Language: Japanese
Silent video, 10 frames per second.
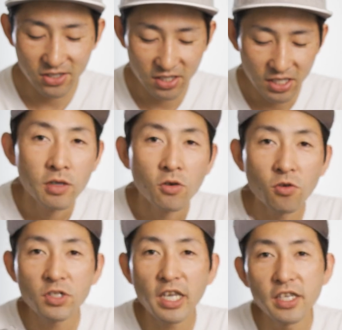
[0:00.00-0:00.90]
す。
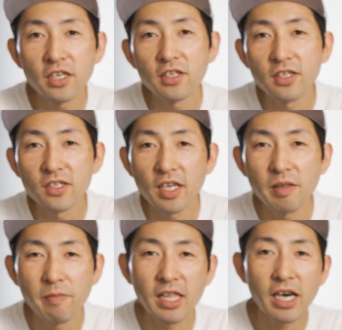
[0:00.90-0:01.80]
ここ最近です
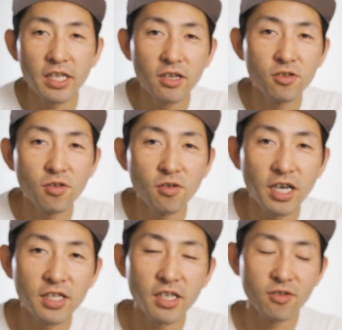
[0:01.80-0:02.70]
ね、まあライテク動
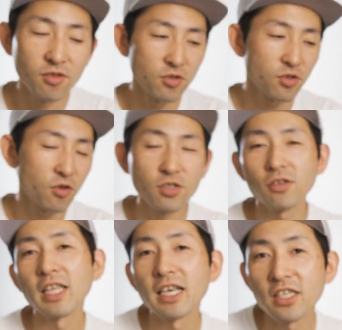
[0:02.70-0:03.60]
画っていうのをちょこちょ
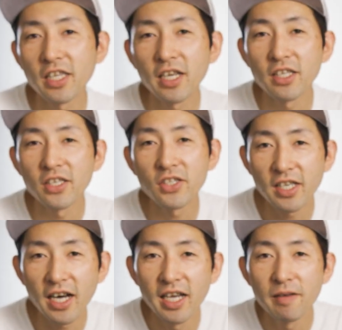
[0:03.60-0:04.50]
こ出してたんです
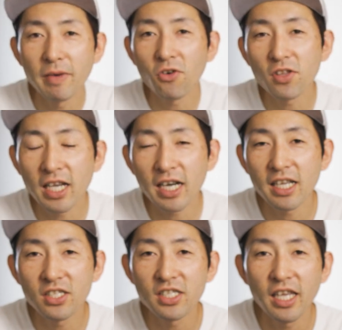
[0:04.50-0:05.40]
が、まあこんな
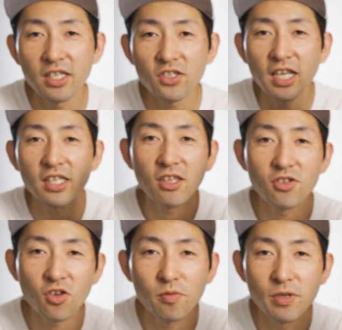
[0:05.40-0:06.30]
感じで使って
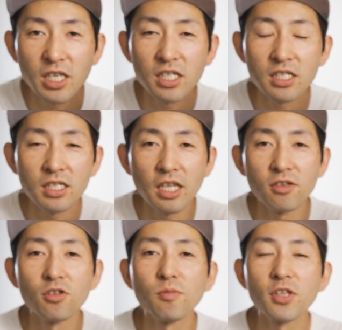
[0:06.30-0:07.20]
る装備品って
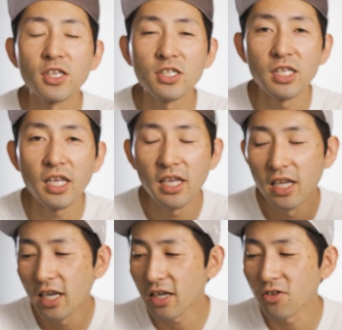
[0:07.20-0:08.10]
いうのもですね、
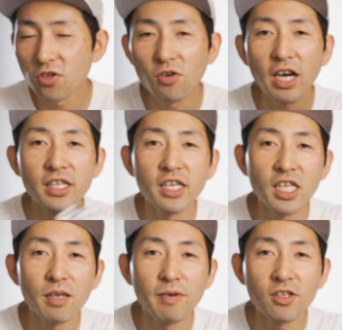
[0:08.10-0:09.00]
あの紹介で
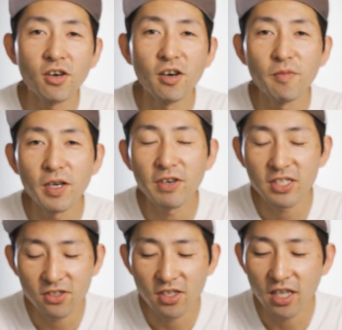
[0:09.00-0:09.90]
きればと思いま
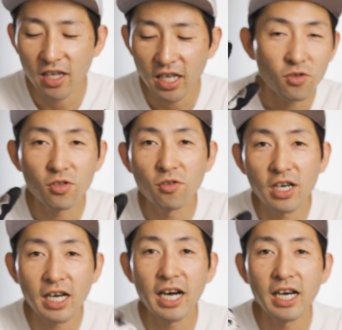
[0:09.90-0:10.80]
すので、今日の動
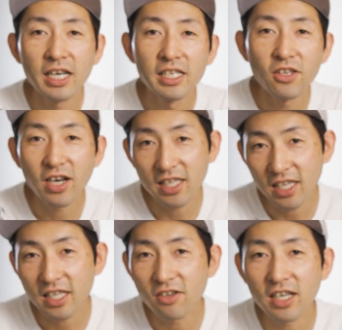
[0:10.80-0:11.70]
画が良かっ
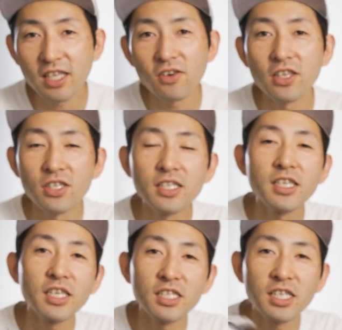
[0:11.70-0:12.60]
たっていう方はですね、
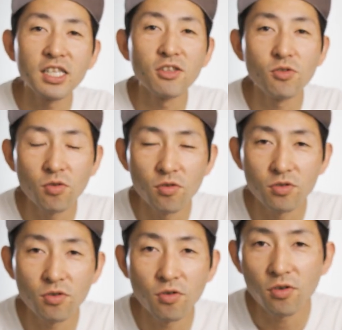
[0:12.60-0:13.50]
ぜひチャンネル登
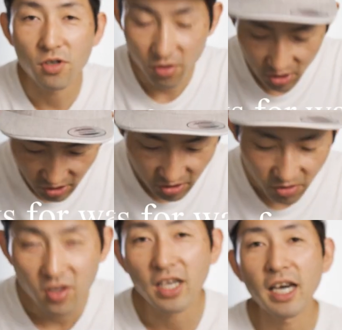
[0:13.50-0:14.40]
録の方よろしく
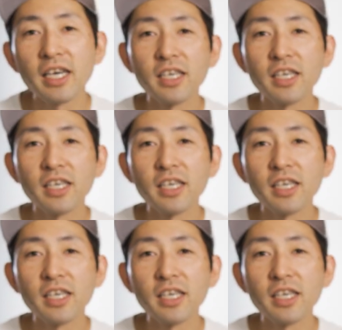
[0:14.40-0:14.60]
お願い